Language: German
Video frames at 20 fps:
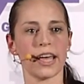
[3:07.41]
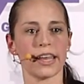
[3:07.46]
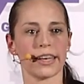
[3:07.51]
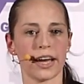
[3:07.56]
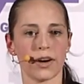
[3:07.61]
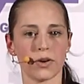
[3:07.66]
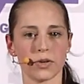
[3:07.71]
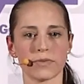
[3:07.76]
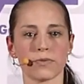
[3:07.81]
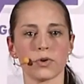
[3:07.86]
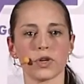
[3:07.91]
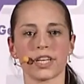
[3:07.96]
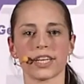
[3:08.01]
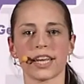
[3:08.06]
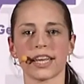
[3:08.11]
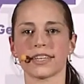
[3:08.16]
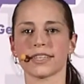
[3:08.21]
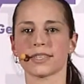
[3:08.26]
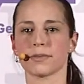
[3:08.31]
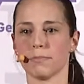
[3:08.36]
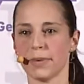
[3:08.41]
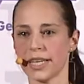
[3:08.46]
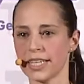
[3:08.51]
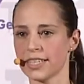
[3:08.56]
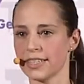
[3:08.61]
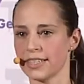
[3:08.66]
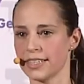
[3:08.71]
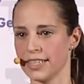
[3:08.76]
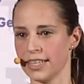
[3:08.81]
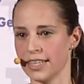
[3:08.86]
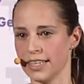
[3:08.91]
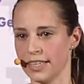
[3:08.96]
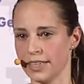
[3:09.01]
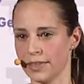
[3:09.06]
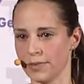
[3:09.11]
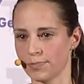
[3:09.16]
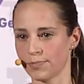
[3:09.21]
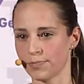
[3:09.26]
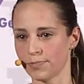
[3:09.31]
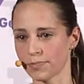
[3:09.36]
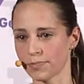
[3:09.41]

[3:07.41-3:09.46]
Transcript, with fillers: Daraus wurde dann das Meticillin.